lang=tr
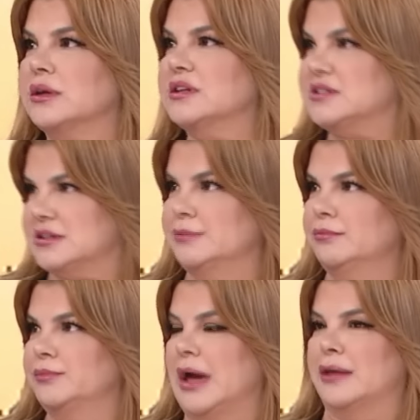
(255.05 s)
isim
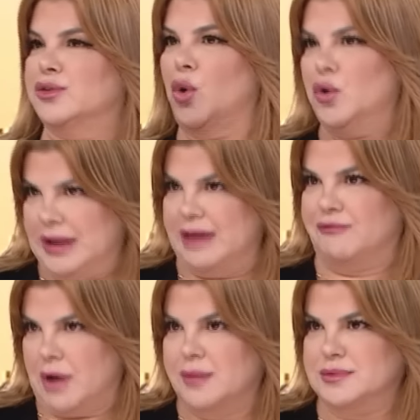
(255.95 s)
yani no
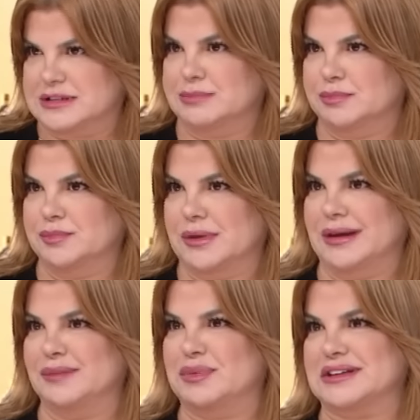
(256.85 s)
name var bizim
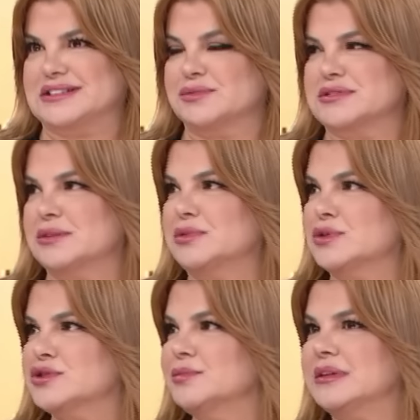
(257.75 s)
e, piyasamızda
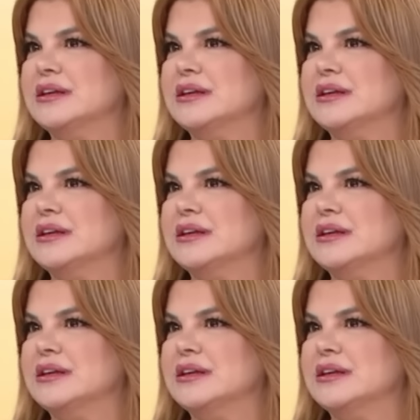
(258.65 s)
biliyorsun. Bir de